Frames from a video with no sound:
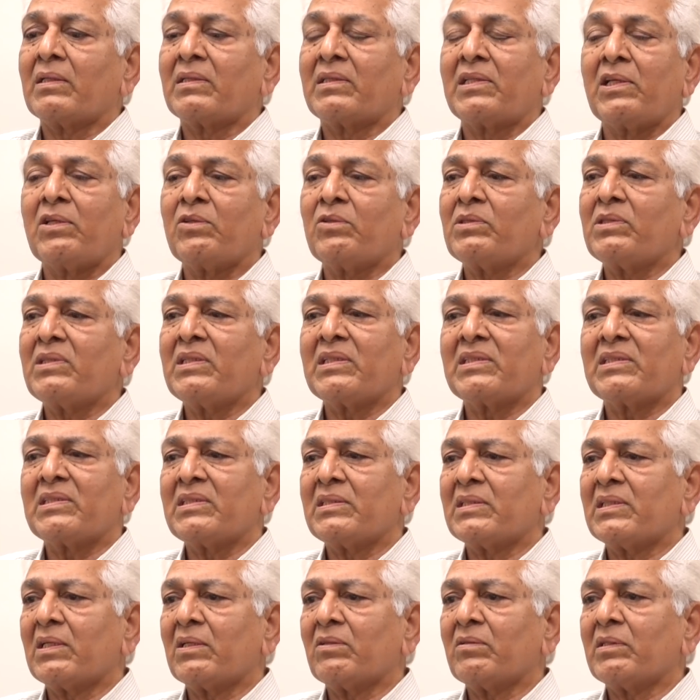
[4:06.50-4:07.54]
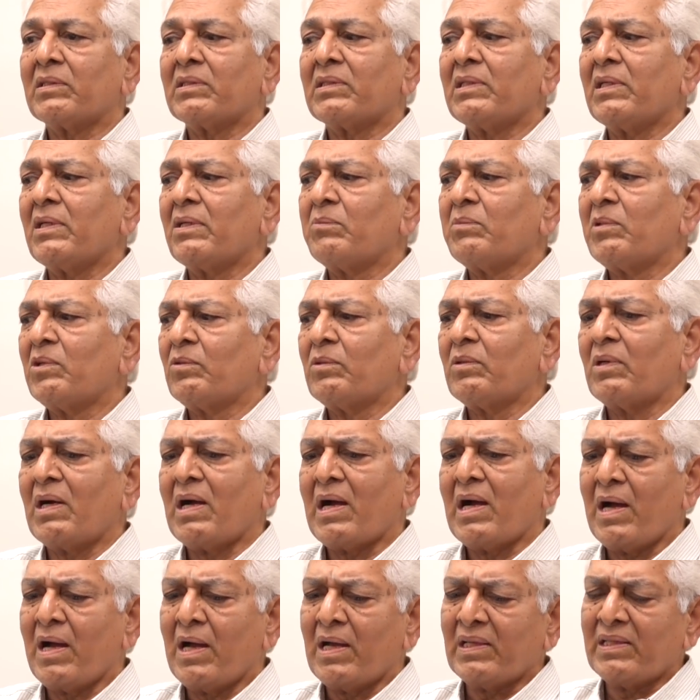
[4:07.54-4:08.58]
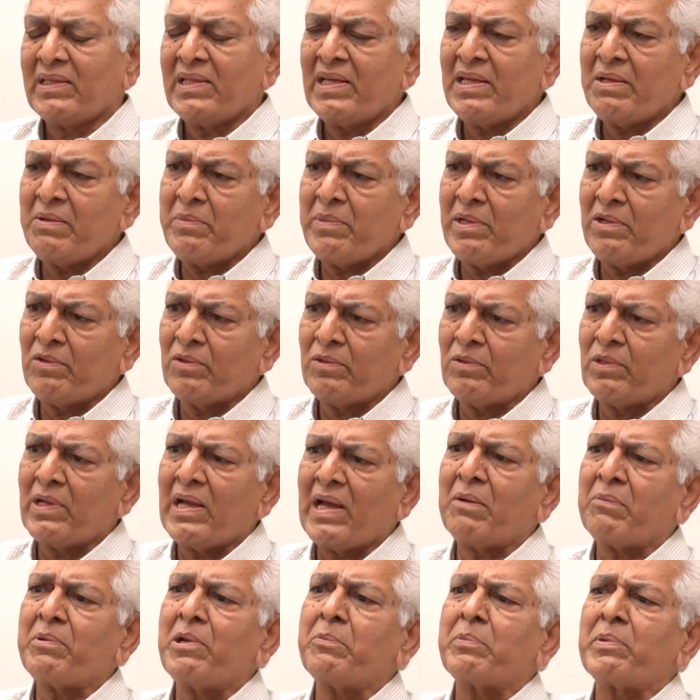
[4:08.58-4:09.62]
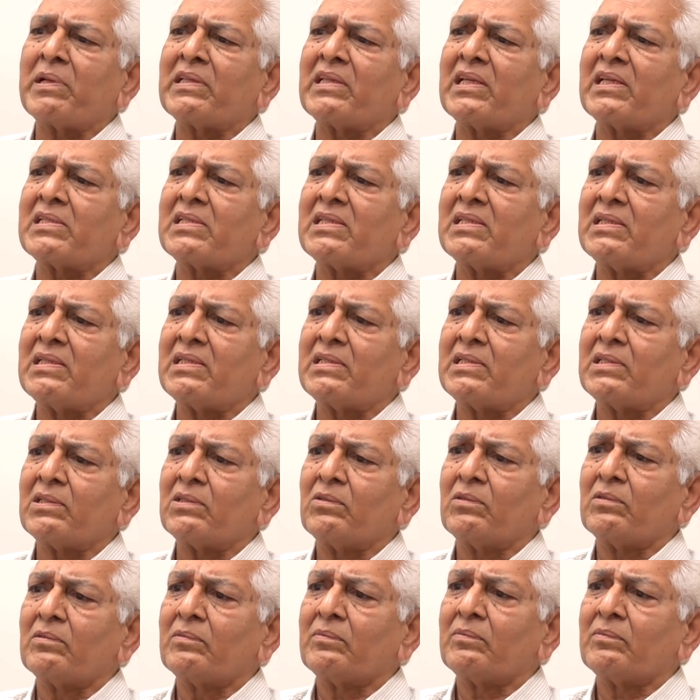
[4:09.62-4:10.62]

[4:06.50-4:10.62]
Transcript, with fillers: తెలుగు చేసిన తర్వాత మేము అదే మేము యాభై ప్రదర్శనలు ఇచ్చాం